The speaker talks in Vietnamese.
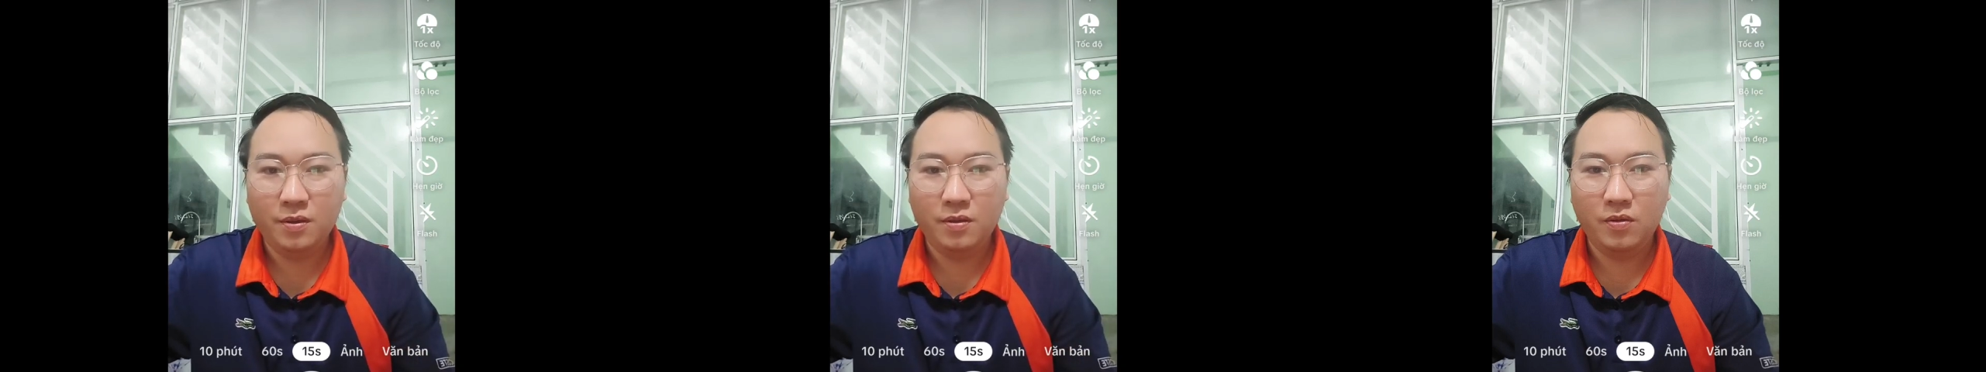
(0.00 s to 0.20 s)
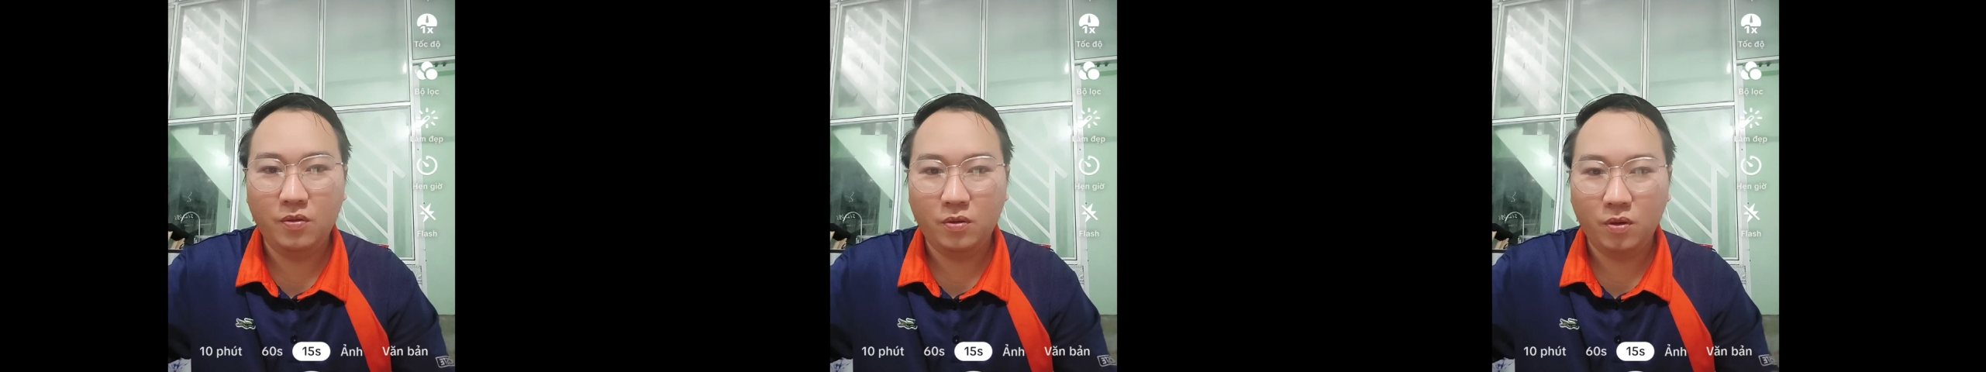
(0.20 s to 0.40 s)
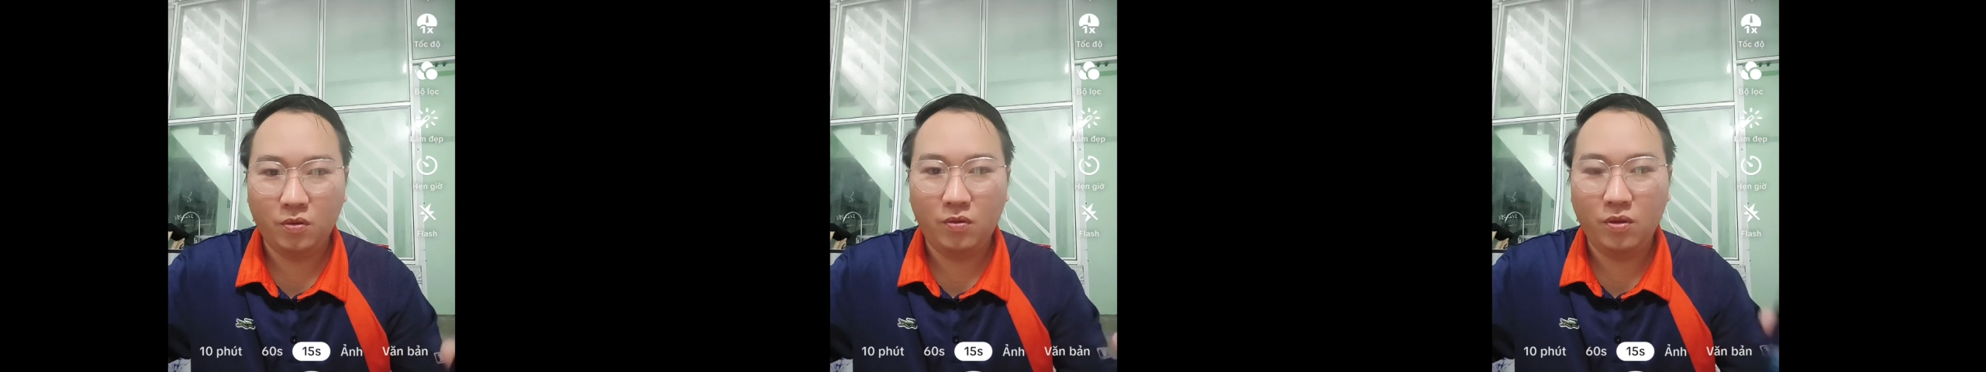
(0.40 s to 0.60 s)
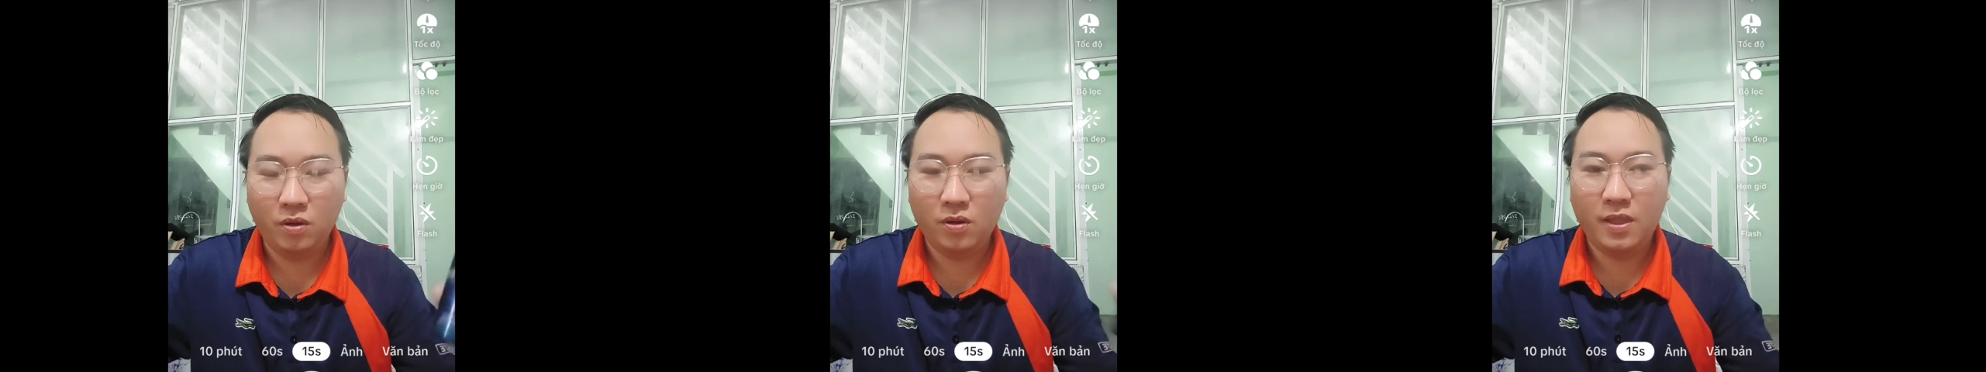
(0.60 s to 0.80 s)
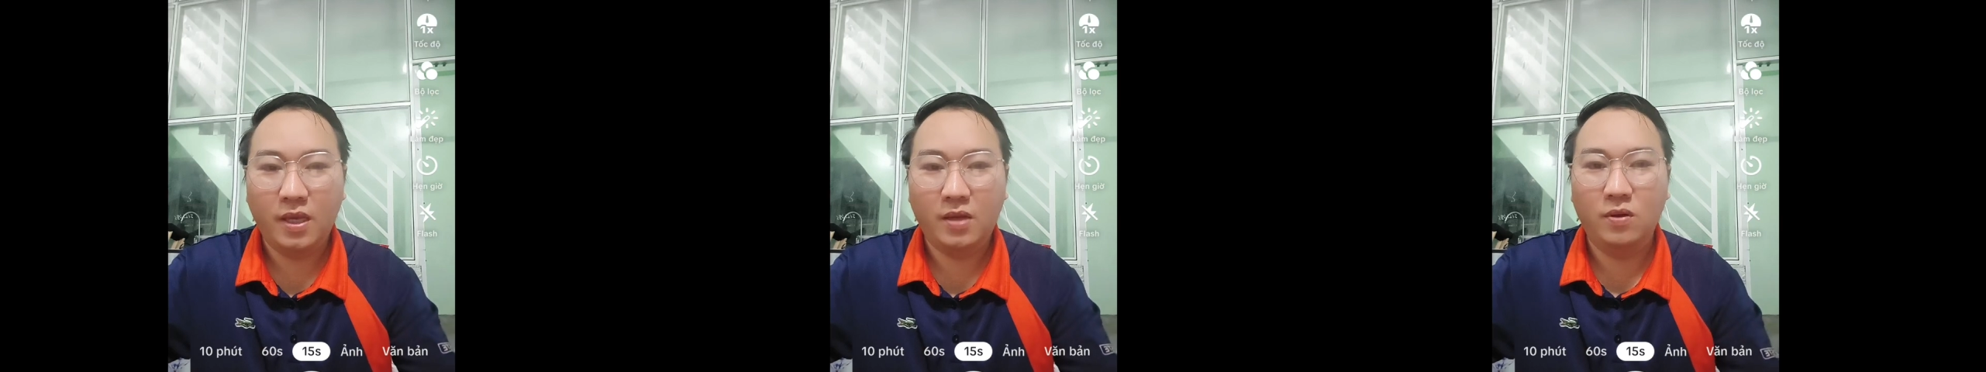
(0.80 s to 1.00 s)
à ông có
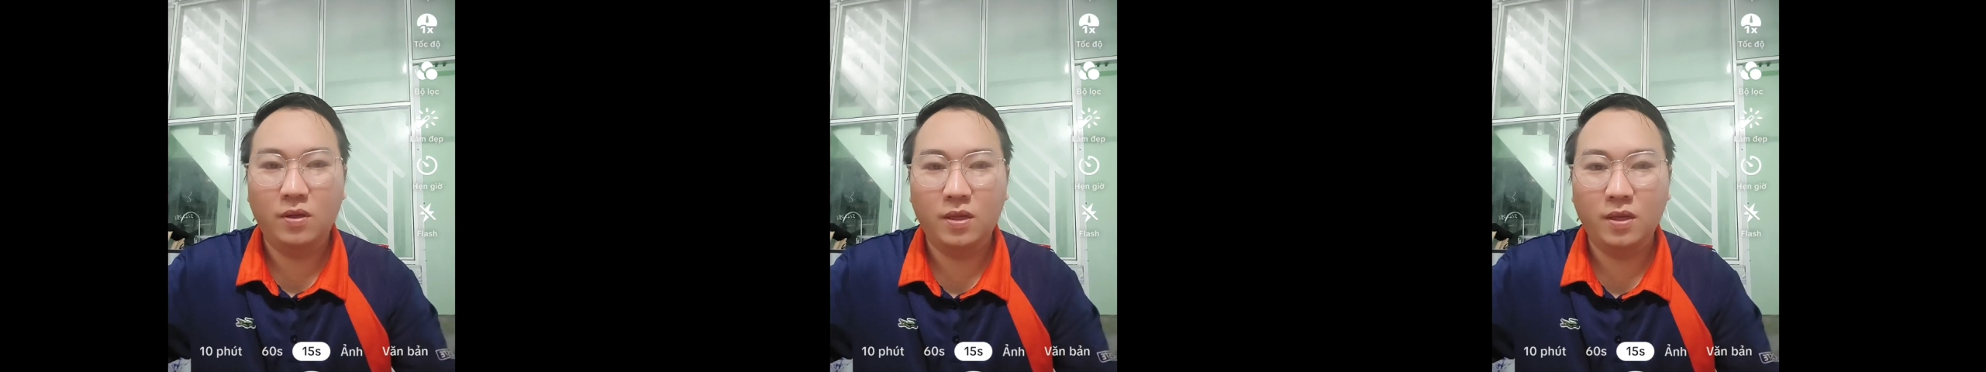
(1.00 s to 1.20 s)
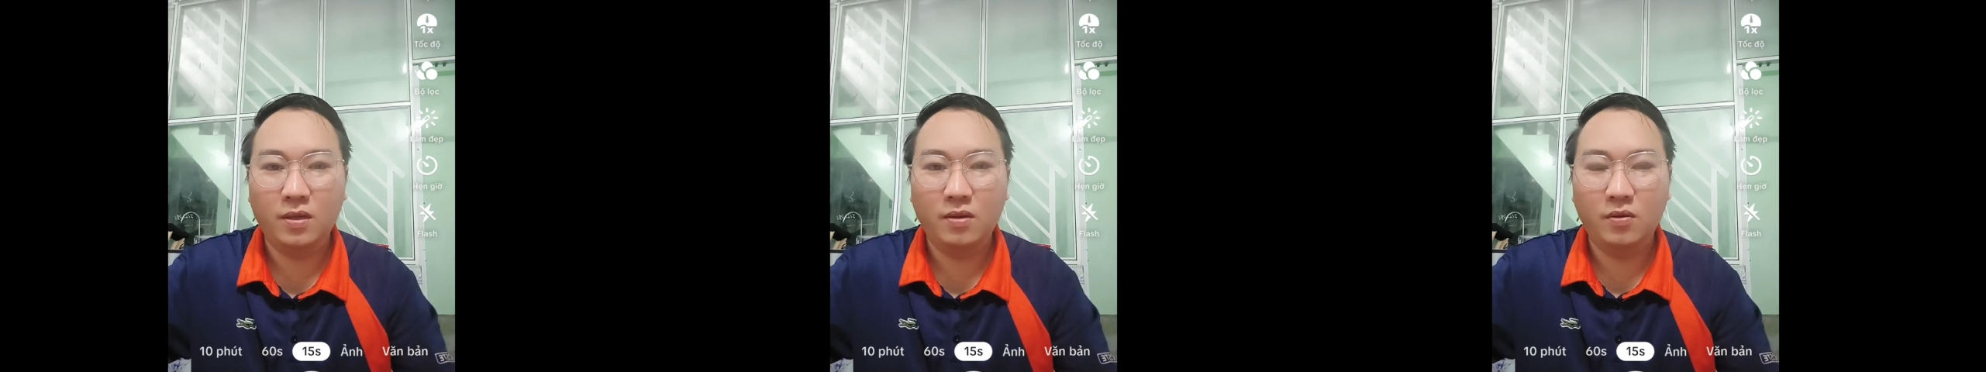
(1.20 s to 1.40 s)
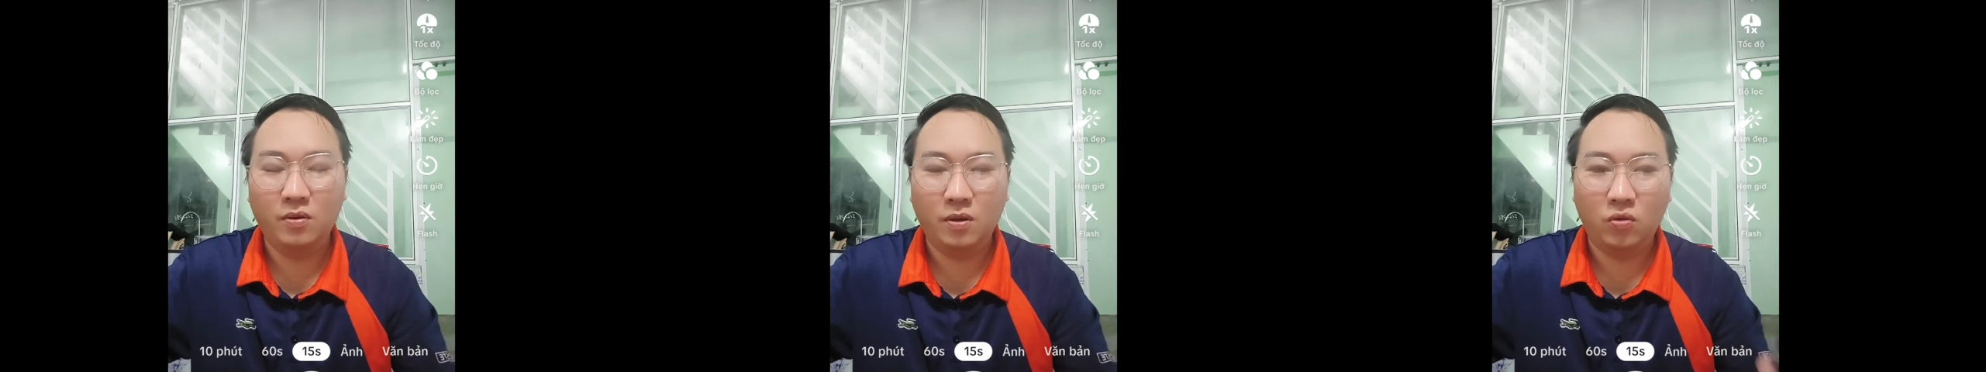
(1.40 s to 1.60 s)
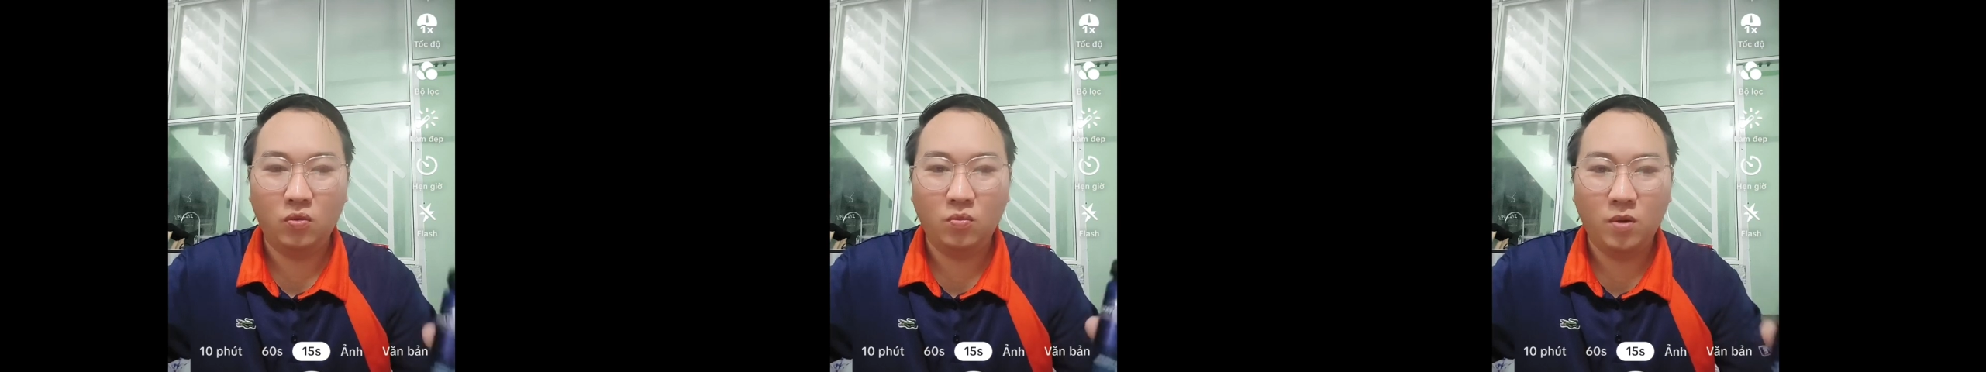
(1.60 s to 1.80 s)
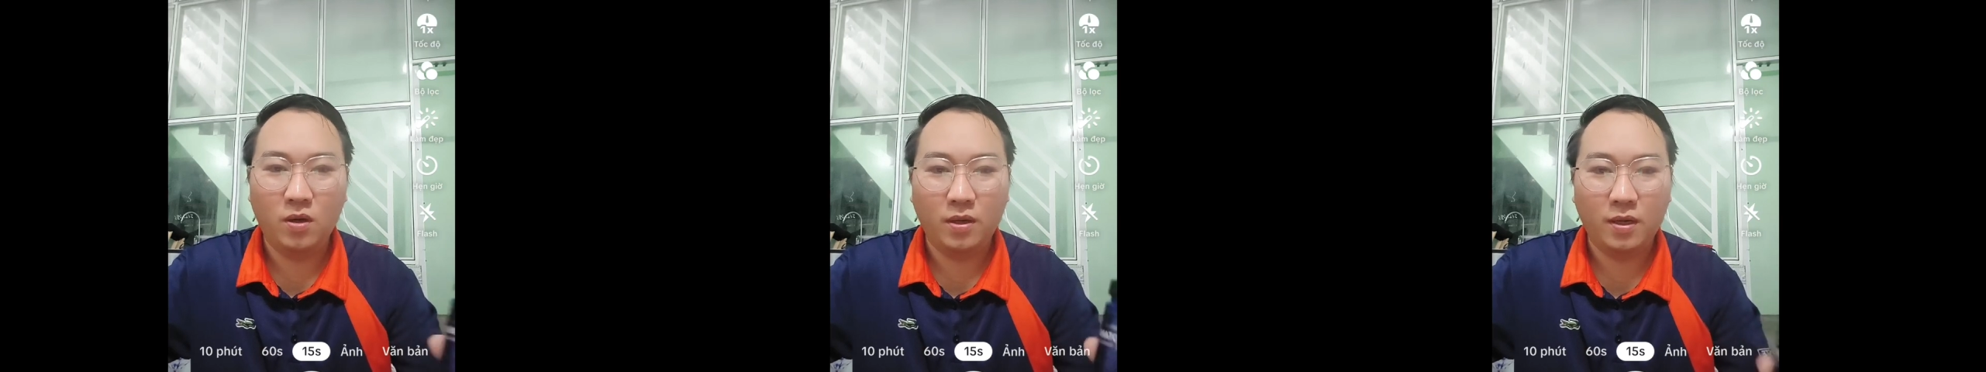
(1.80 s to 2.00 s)
nhon để đồ thế ông có
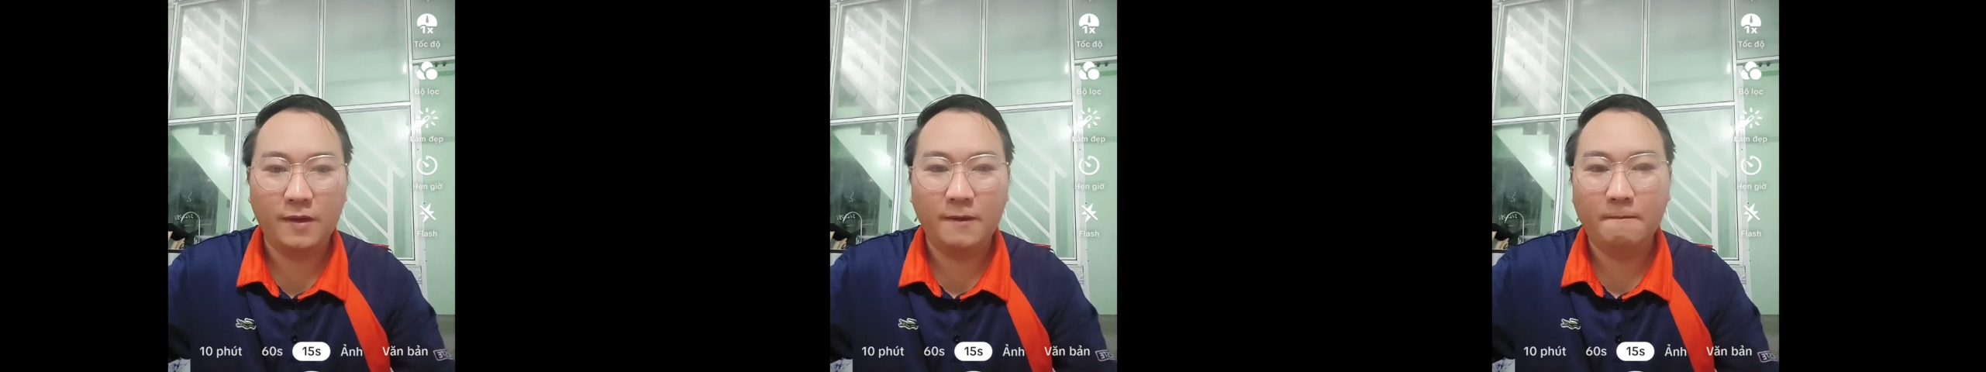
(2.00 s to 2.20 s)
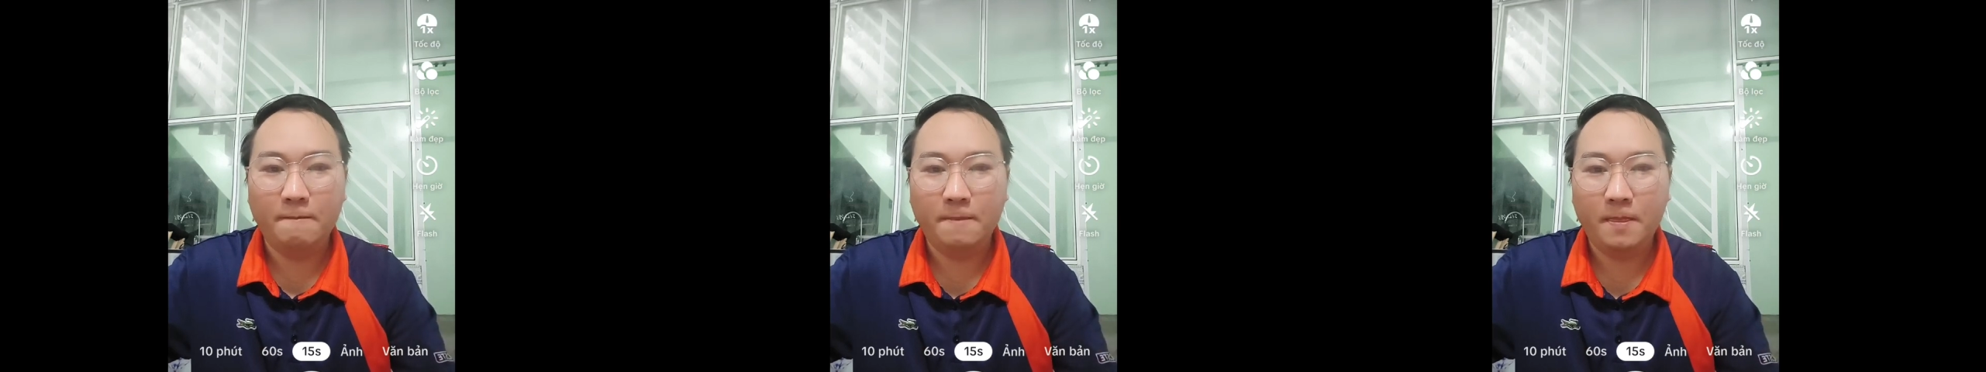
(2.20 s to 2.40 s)
tụ mó nữa